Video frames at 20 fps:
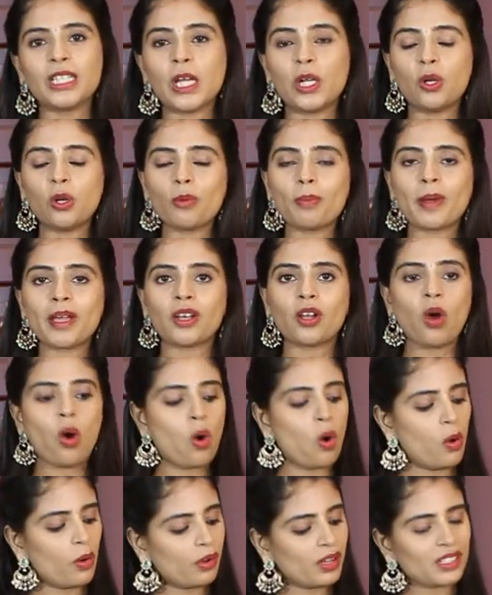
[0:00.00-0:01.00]
ఎల్లో పైన
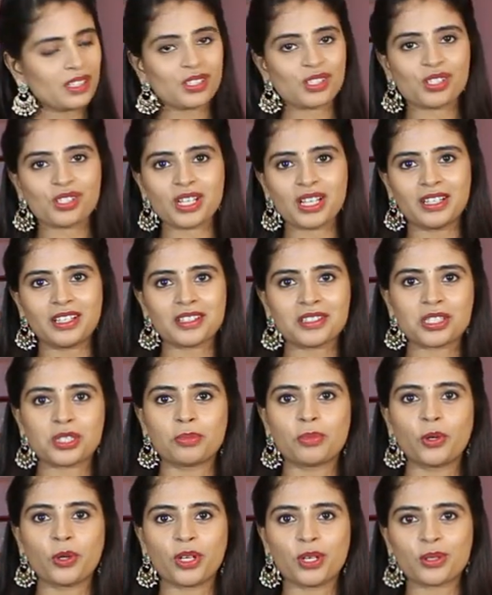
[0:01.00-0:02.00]
ఆరెంజ్ కలర్
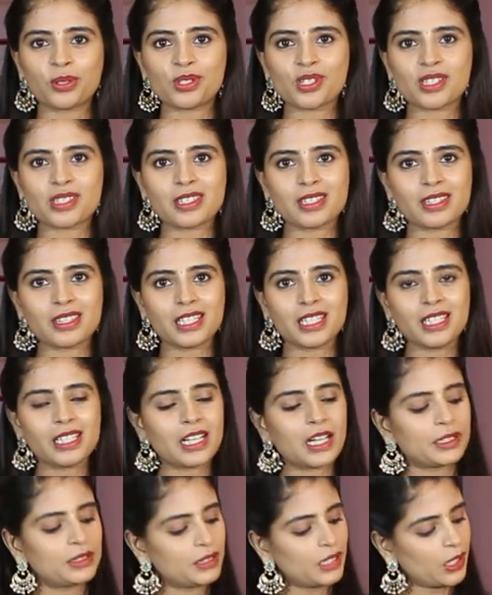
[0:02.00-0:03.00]
షిబోరి వచ్చేసింది
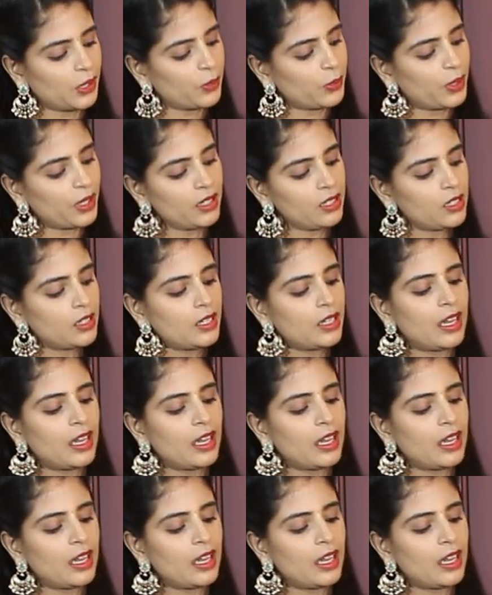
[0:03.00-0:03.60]
అంతా కూడా